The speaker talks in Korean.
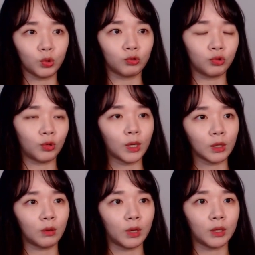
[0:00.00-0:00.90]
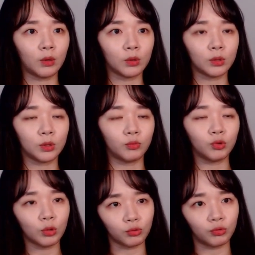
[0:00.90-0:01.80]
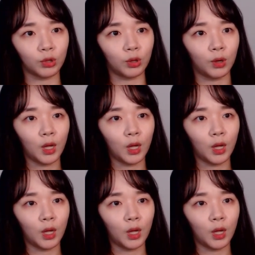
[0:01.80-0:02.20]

구두 한 켤레 이런 것들을 묻어두고요.